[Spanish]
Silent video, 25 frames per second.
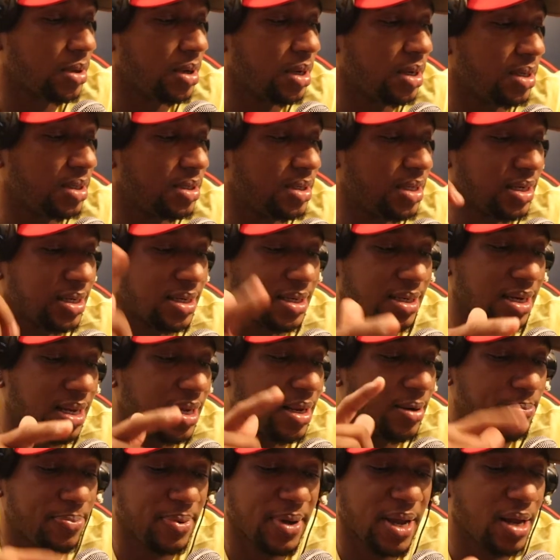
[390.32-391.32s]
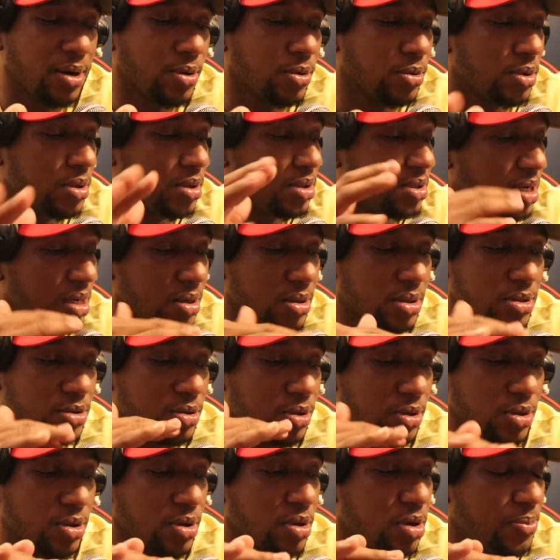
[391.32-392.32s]
el, tecla, el piano, el,
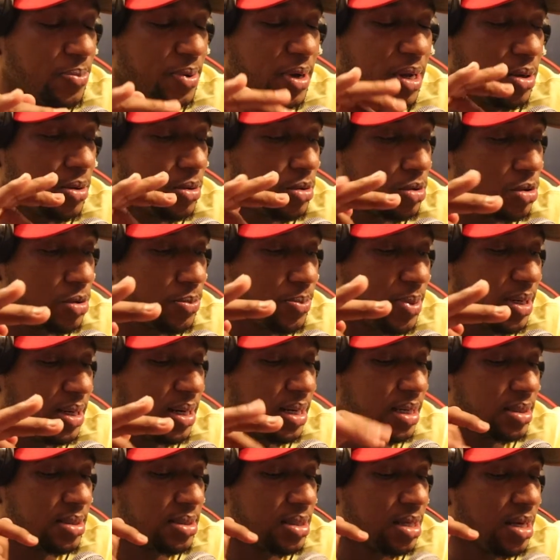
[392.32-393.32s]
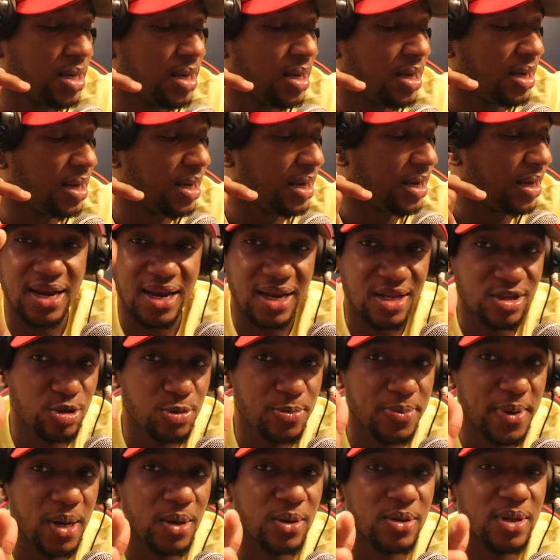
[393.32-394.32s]
sonido del piano, super nice. El
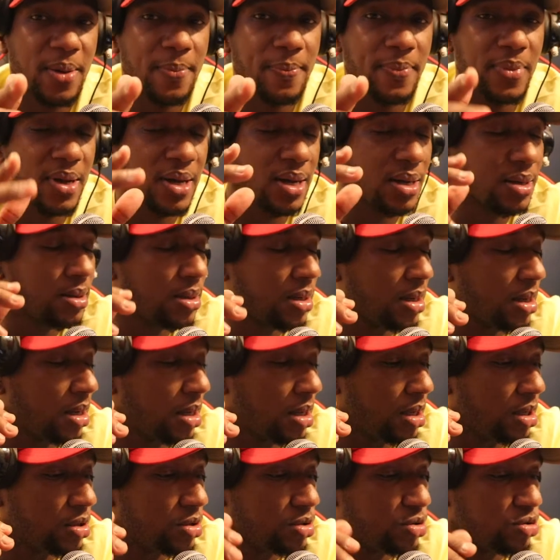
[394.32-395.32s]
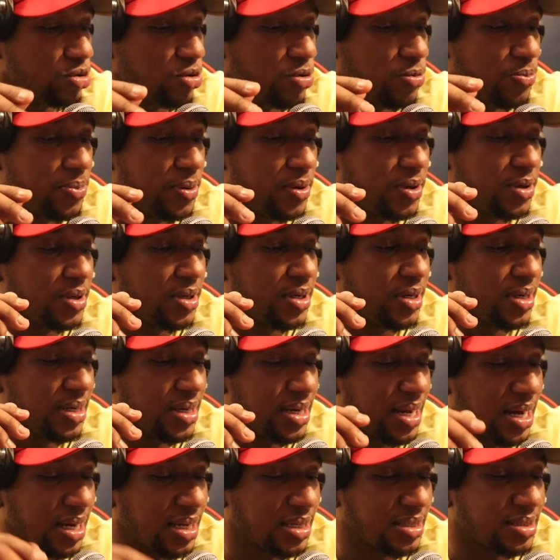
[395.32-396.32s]
electric piano también, super
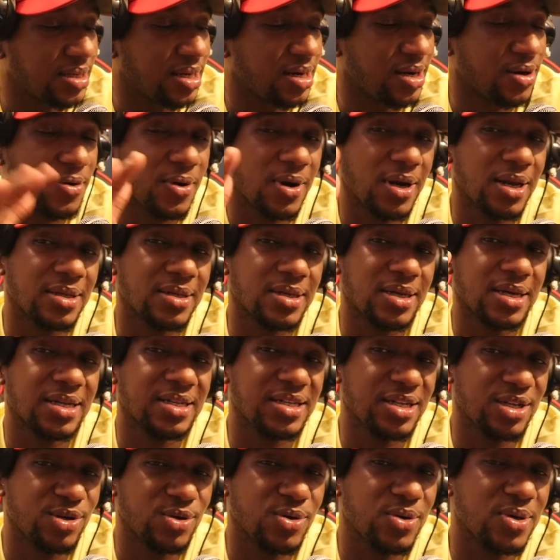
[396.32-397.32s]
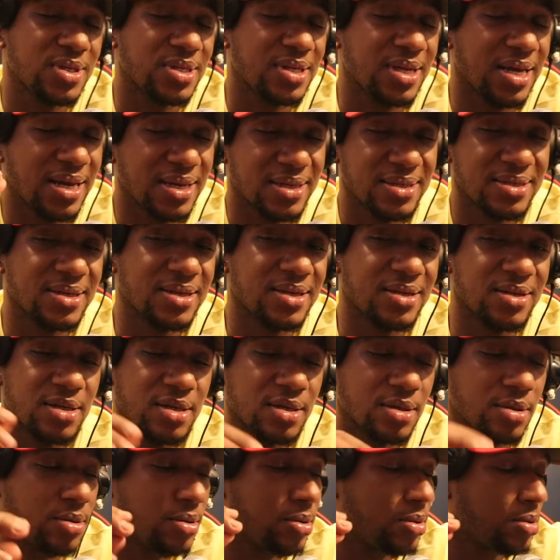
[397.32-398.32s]
nice. Recuérdense que si no es
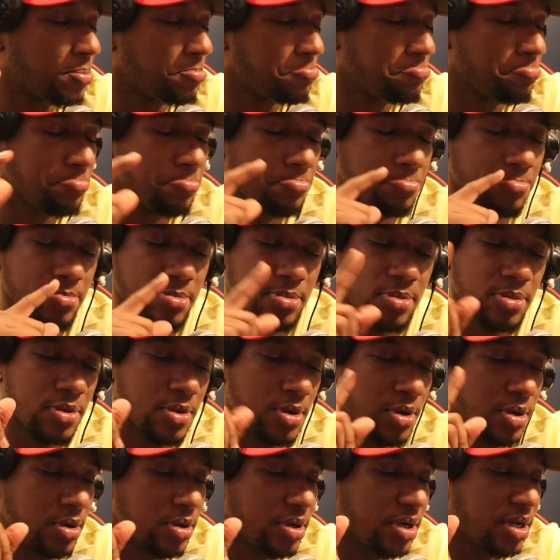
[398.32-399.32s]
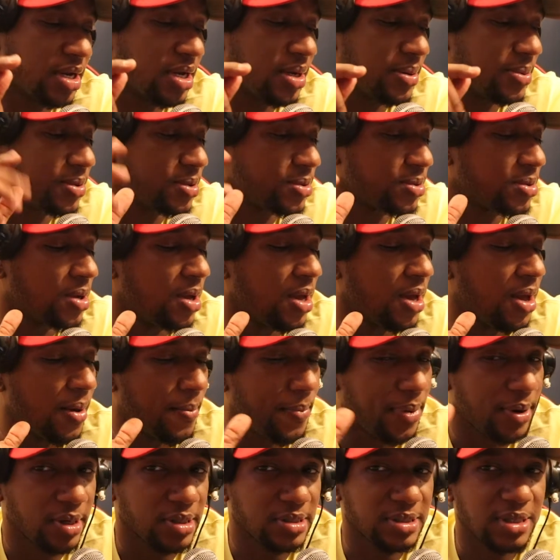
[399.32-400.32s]
exquisito, no lo queremos.
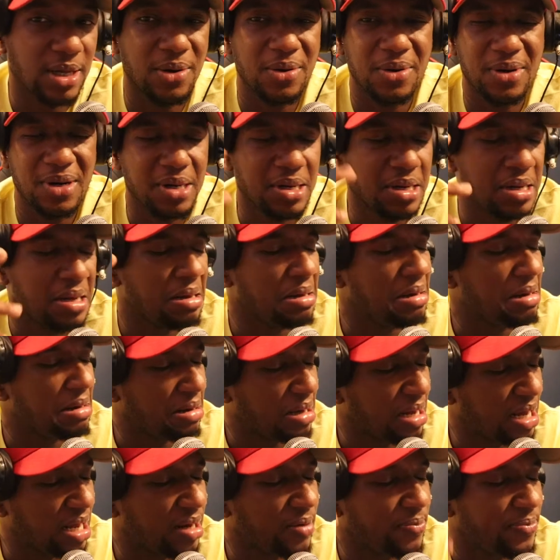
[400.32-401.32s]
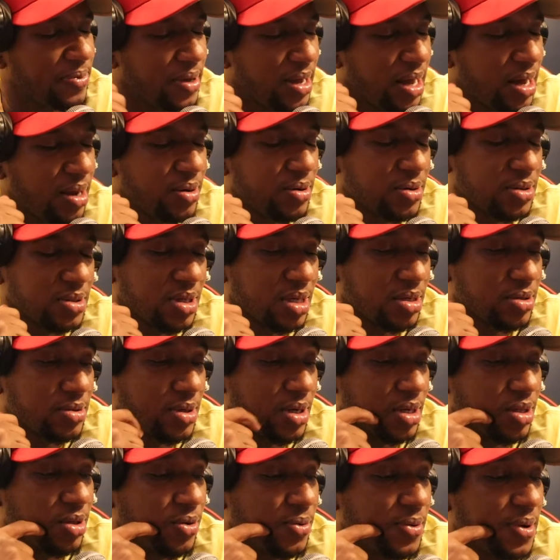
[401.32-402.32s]
Pero hasta ahora, el piano está
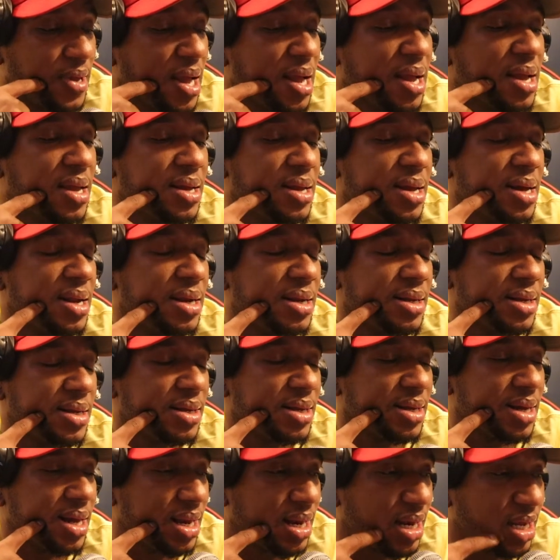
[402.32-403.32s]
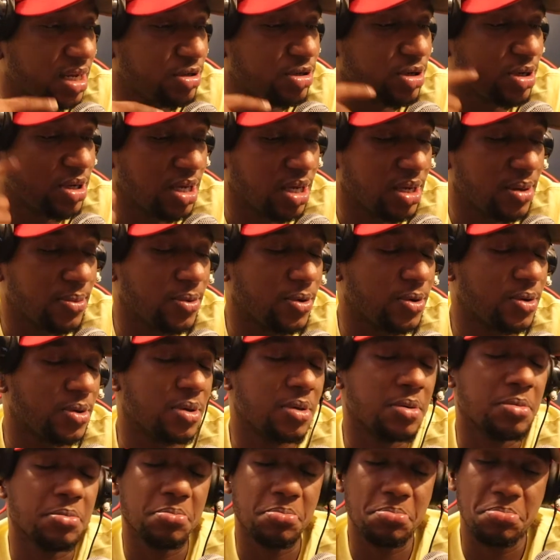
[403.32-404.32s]
sonando bien y el electric keyboard